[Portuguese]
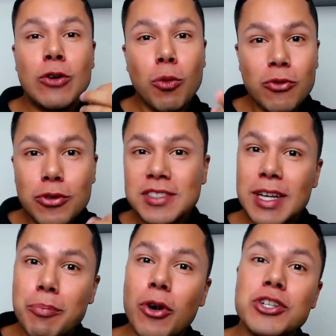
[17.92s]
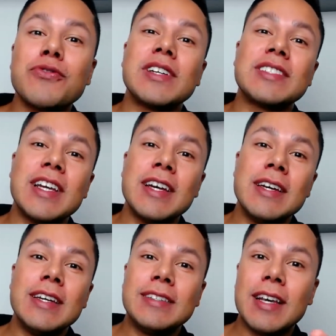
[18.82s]
e como você pode fazer,
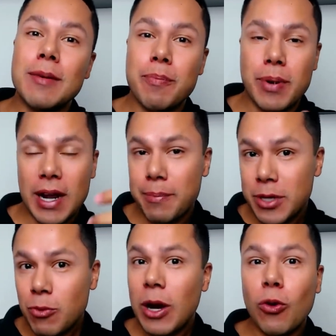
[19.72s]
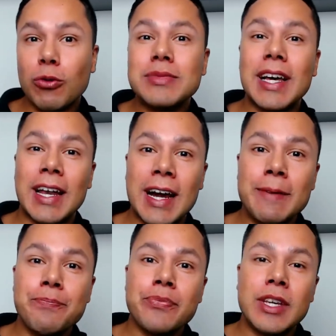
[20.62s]
né, para abrir uma conta
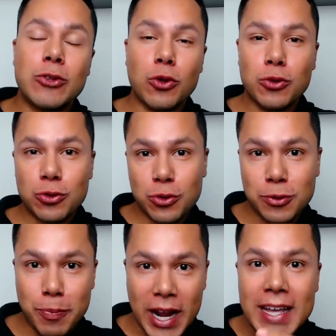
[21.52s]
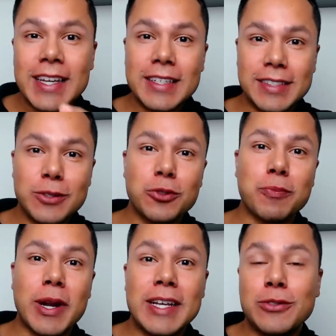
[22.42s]
lá e todos os pré-requisitos
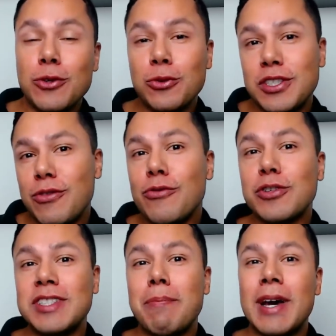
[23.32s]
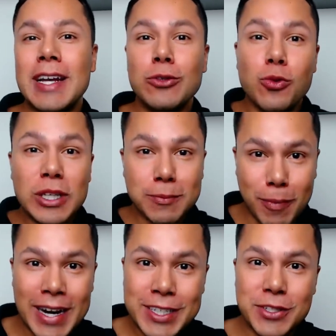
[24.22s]
para isso. Inclusive, eu vou separar em duas
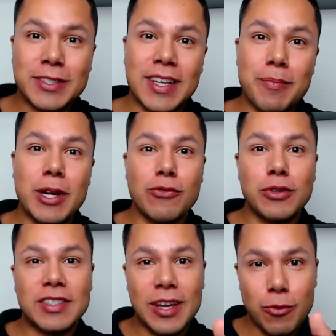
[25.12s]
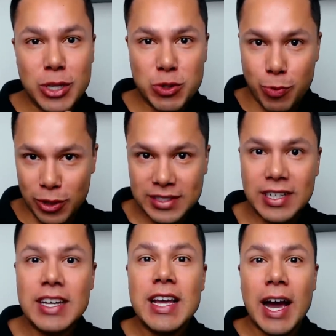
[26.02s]
partes, tá? Para que você realmente
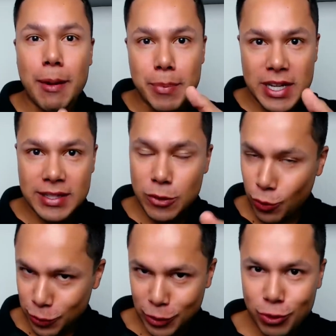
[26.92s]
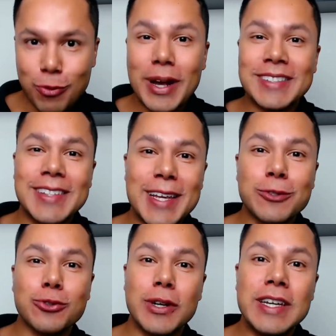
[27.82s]
possa aprender um conteúdo mais denso